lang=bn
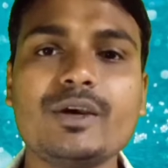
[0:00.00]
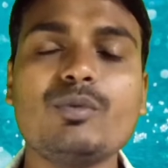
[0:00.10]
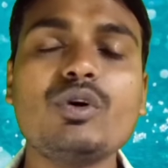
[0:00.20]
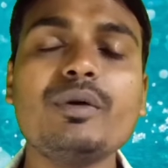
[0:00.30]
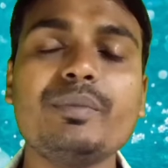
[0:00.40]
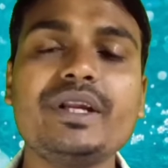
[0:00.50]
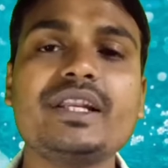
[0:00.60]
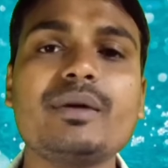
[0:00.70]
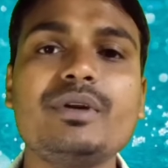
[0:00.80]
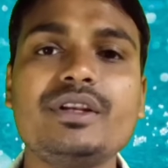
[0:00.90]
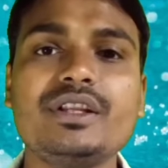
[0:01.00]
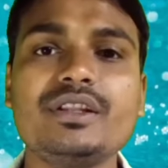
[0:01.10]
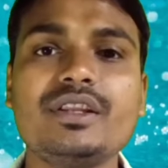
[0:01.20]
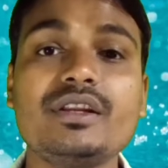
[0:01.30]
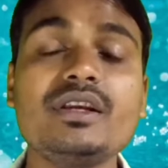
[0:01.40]
এবং ভিটামিন ডি
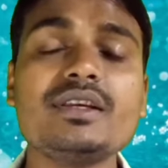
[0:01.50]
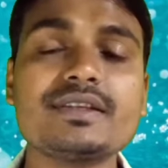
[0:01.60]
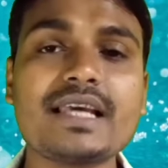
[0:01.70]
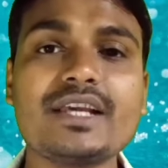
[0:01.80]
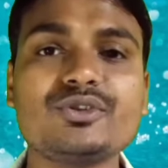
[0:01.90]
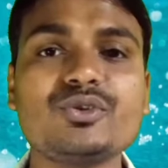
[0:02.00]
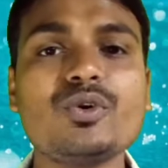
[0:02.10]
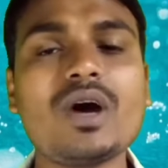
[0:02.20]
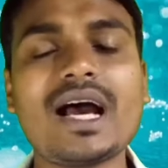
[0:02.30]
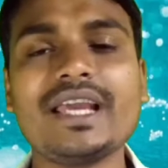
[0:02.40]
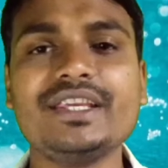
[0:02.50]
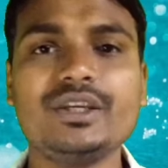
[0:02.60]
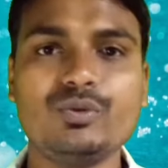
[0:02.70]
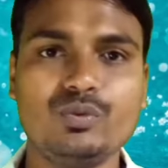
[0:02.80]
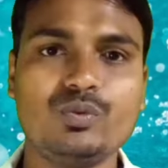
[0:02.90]
থ্রি চারশো
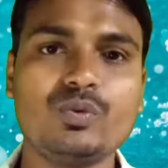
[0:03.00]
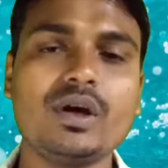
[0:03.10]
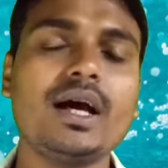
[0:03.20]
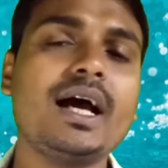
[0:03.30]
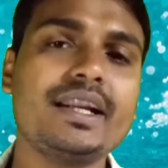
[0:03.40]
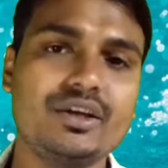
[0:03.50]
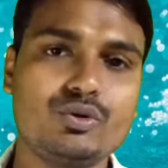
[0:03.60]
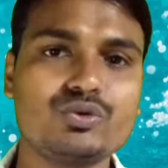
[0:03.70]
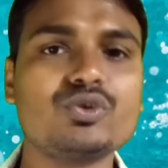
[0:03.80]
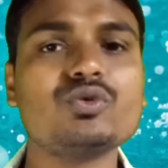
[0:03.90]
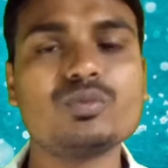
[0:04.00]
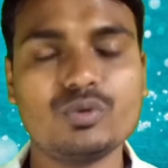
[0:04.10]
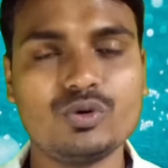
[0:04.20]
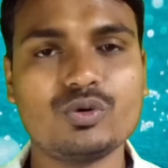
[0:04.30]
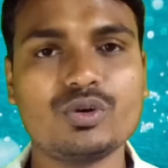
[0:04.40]
আইইউ আর এই ওষুধটি
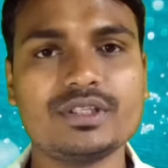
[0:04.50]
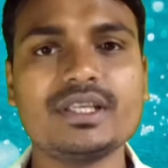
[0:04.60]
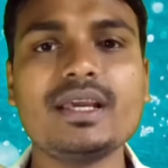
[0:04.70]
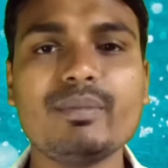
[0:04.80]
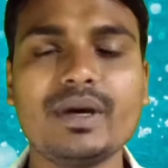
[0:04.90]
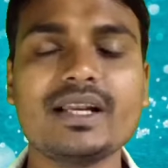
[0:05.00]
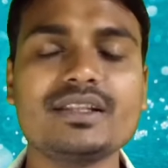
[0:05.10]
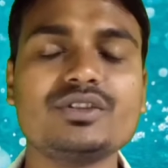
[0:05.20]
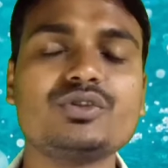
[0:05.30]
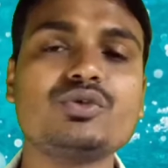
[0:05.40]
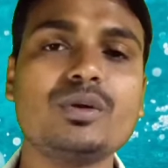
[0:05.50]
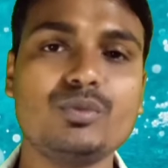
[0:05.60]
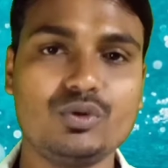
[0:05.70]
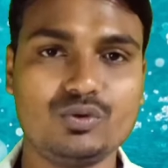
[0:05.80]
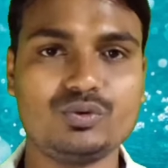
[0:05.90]
উৎপন্ন করেছে বাংলাদেশের
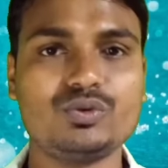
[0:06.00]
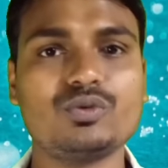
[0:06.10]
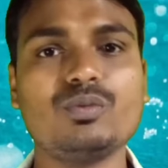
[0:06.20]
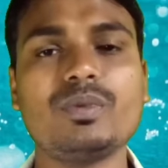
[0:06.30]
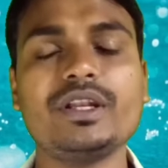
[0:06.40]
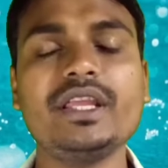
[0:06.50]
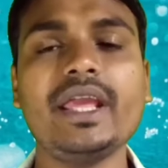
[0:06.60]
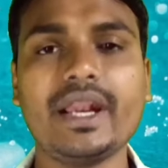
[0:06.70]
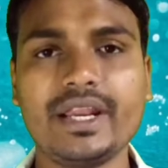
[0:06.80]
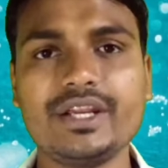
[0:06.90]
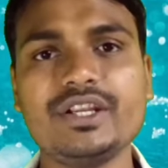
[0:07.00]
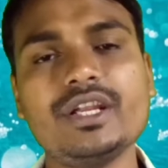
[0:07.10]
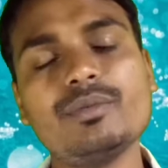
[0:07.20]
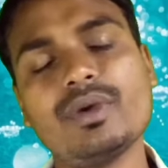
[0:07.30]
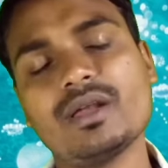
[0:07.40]
সুনামধন্য ওষুধ কোম্পানি
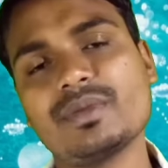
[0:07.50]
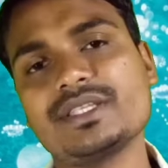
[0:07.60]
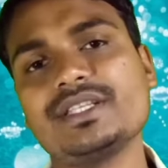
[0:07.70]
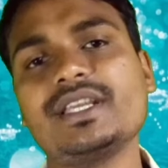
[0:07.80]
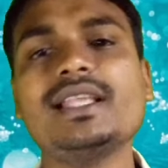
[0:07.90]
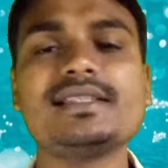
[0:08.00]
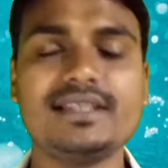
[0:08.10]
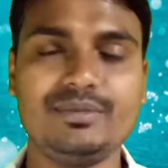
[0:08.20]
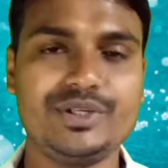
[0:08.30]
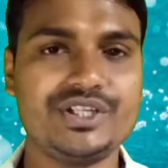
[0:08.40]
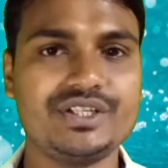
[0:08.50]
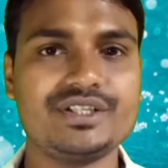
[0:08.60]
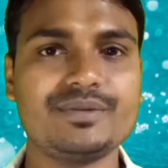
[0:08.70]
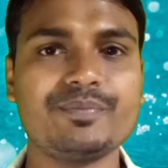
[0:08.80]
রেডিয়েন্ট ফার্মাসিউটিক্যালস লিমিটেড